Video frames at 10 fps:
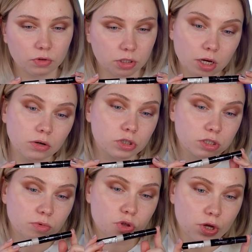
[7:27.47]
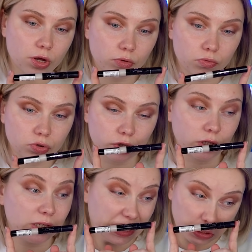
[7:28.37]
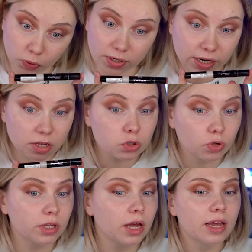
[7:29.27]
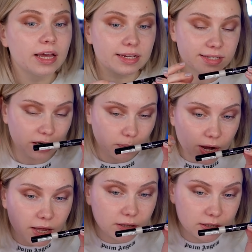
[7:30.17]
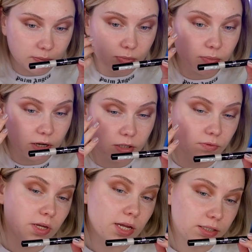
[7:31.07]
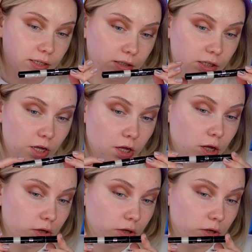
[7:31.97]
Вот я уже замечаю уже который раз, что она залипает на себе матовые оттенки.